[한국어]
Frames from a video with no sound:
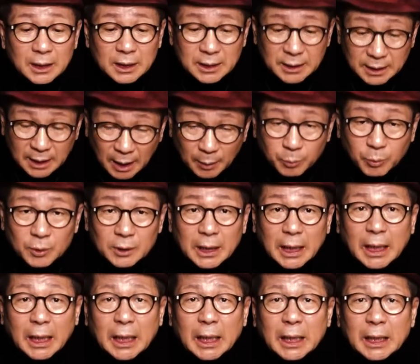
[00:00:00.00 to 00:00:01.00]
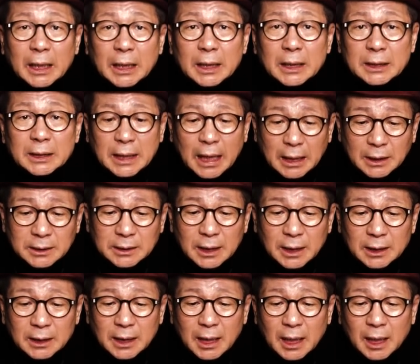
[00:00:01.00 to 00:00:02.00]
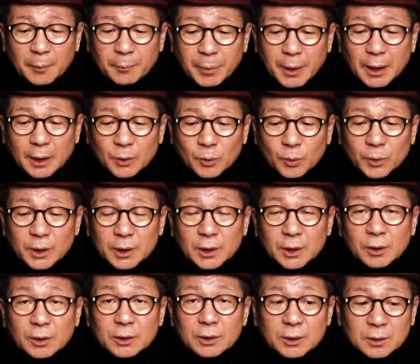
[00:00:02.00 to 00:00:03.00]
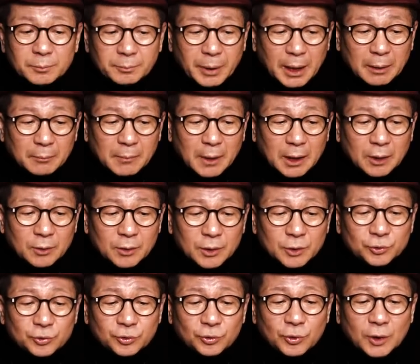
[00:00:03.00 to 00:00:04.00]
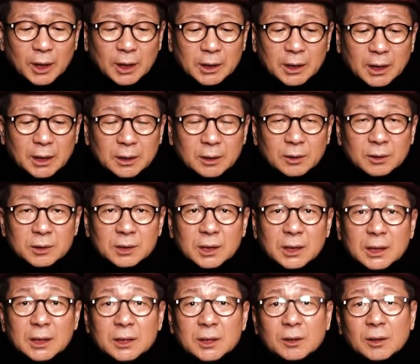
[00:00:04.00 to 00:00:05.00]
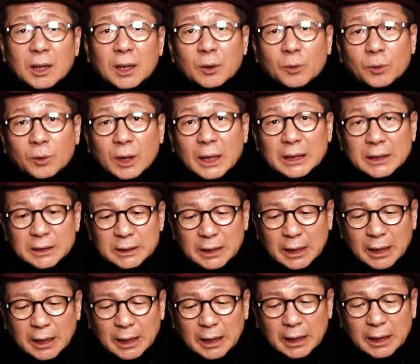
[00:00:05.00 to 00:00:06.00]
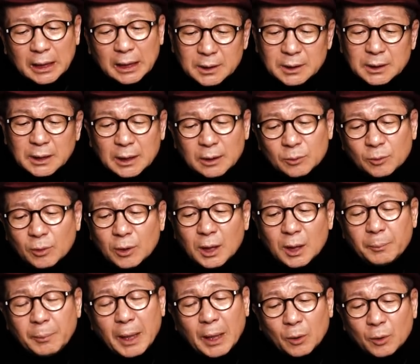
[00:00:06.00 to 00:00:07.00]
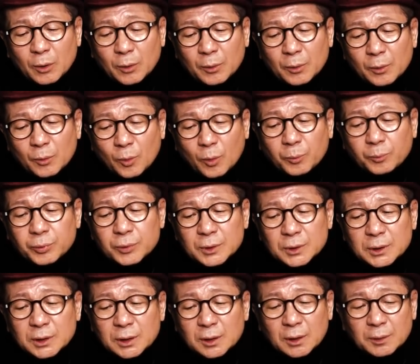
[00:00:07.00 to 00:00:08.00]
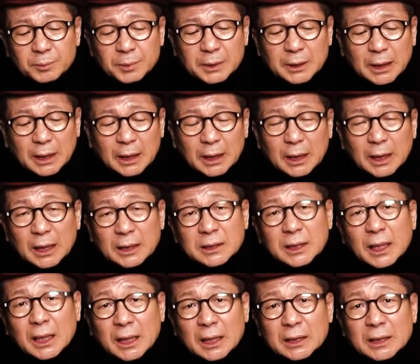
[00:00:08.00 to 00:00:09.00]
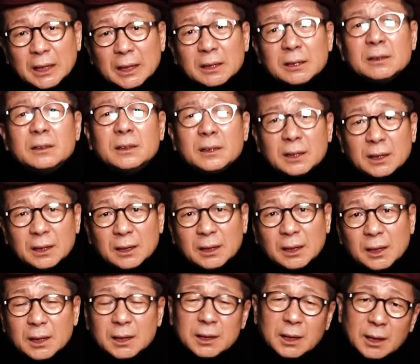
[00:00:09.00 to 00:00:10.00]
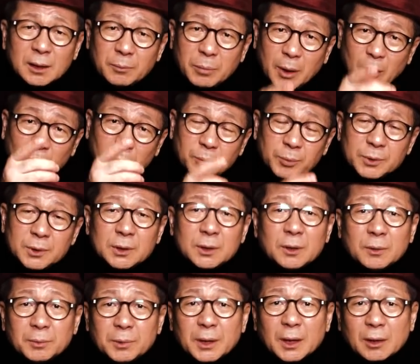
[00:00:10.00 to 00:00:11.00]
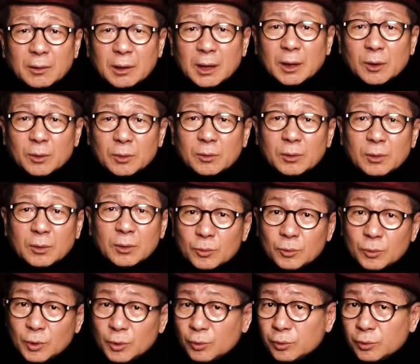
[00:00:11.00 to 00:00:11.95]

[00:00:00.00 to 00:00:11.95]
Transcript: 기사보다 당장 내 앞에 놓인 현금 100만 원이 중요하다는 것을 인정한 꼴 아니냐. 기자는 원래 배우, 고픈 직업이다 하지 않았냐 너들이 기자는 배고픈 직업이라고 해놓고 우리